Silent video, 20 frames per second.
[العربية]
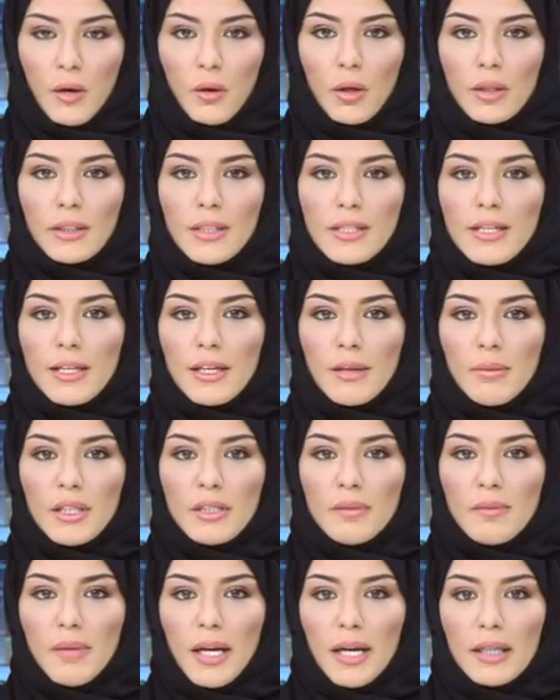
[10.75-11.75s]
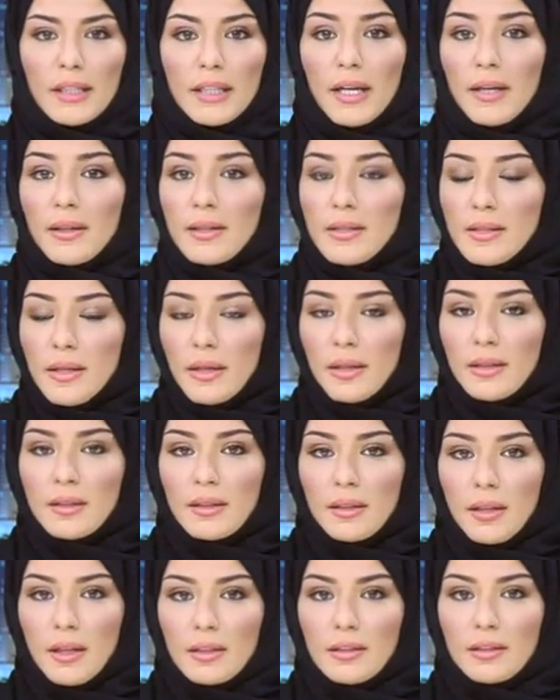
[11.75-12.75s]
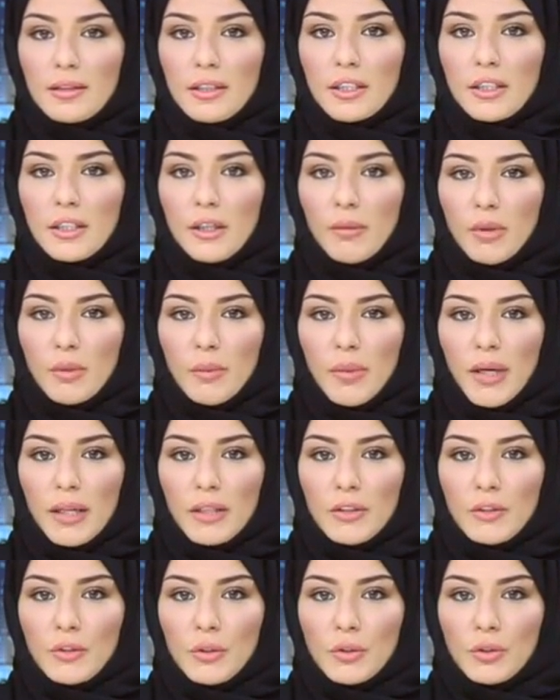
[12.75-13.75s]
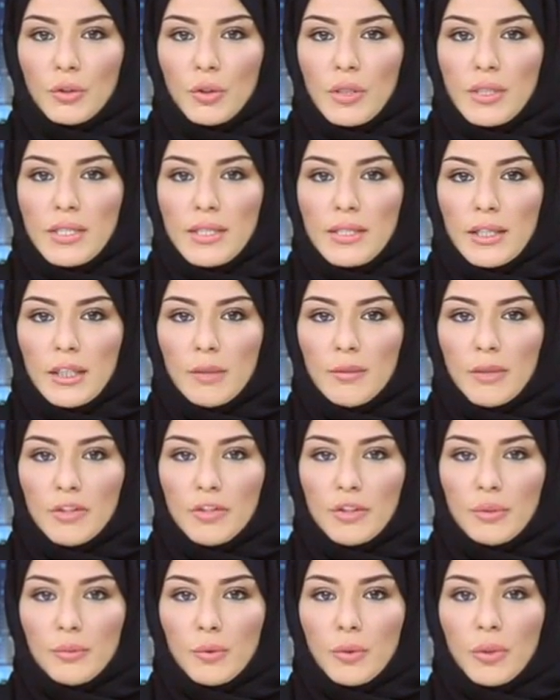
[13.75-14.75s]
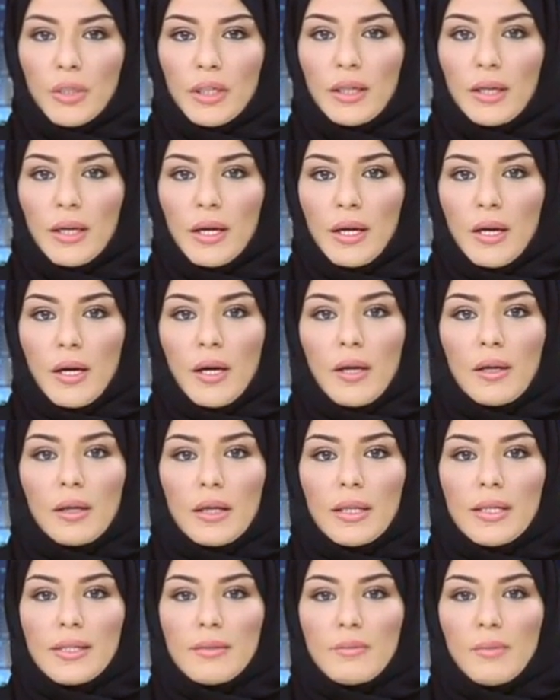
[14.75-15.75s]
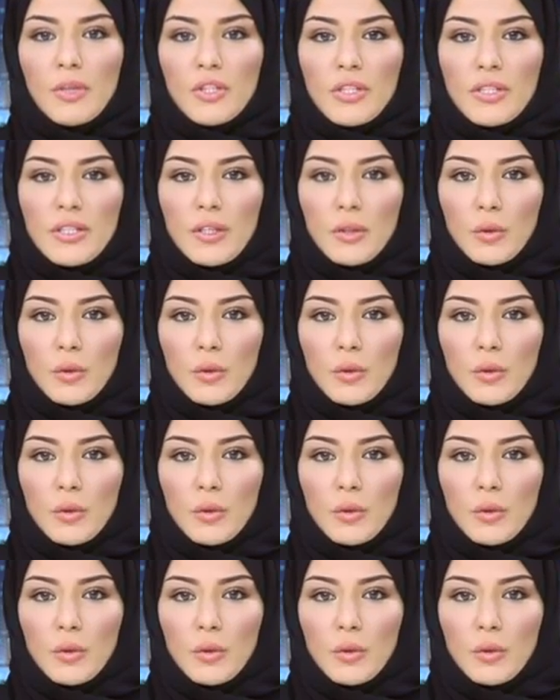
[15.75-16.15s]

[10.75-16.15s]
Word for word: وتسلمت معاليها رسالة خطية من معالي الدكتور سليم الجبوري رئيس مجلس